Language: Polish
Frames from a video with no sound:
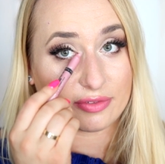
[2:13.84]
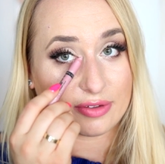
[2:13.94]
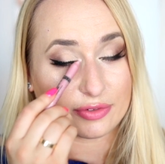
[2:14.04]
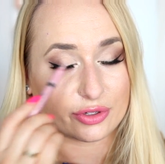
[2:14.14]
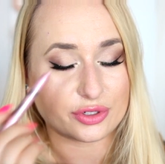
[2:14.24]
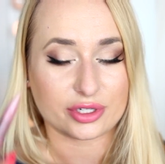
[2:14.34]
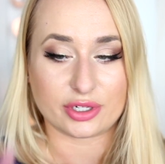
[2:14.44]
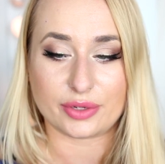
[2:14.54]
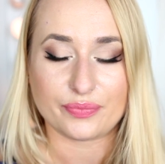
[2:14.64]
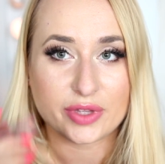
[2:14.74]
wewnątrz,
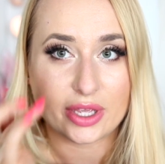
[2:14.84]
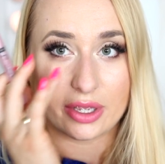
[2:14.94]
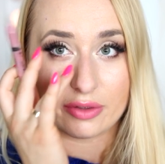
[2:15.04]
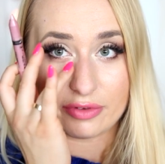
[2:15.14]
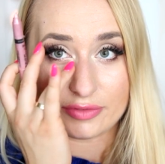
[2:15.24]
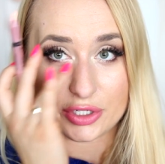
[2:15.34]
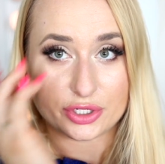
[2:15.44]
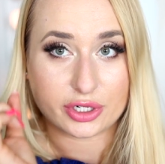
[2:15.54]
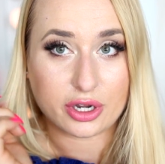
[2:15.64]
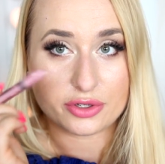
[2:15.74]
y,
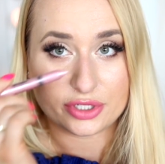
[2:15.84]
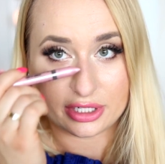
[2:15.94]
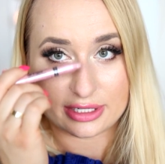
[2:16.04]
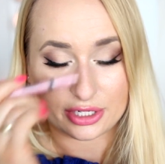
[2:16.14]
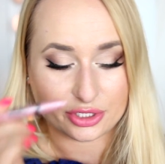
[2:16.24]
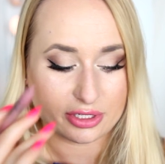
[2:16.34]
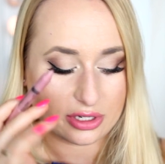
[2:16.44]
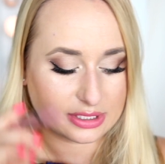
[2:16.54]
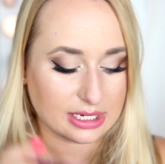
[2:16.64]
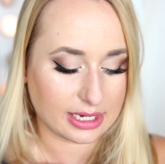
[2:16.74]
wewnętrzny kącik, na szczyt
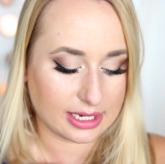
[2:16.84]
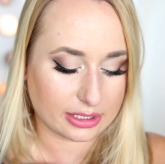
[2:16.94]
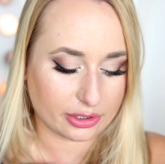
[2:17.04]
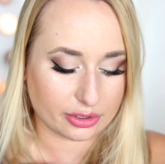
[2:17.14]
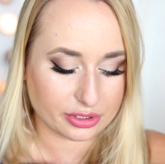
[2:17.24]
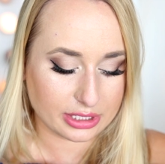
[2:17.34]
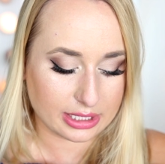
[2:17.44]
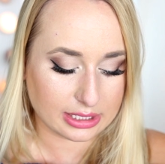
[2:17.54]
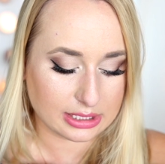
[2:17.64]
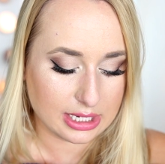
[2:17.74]
noska i lekko
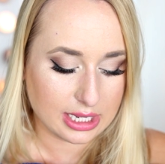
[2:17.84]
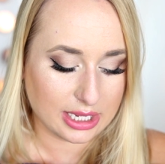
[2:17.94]
rozcierać.